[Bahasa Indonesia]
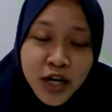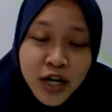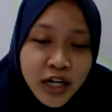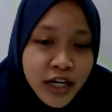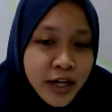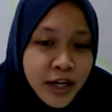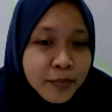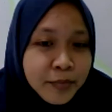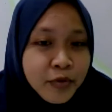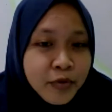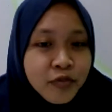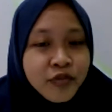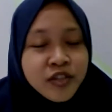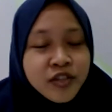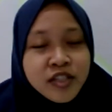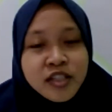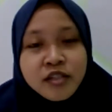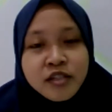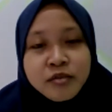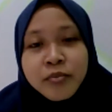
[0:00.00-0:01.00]
ada yang
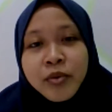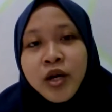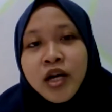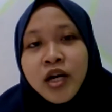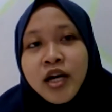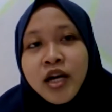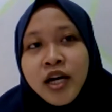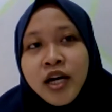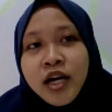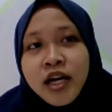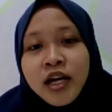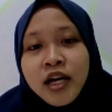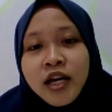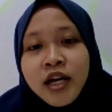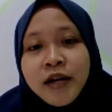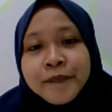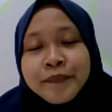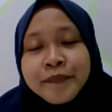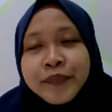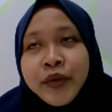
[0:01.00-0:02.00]
profesi
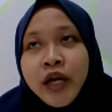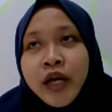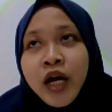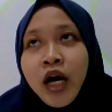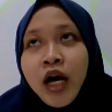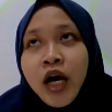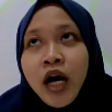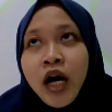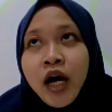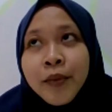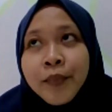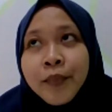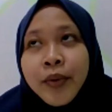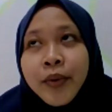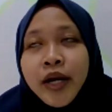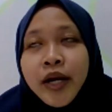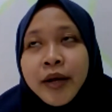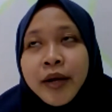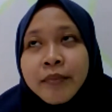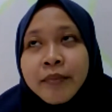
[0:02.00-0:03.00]
sebagai apa
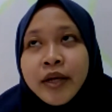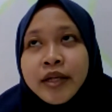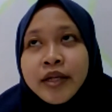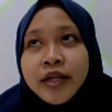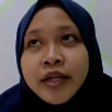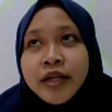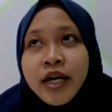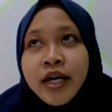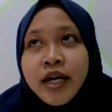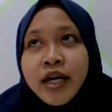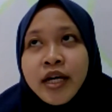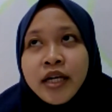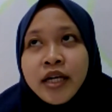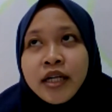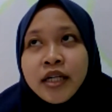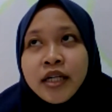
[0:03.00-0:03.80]
namanya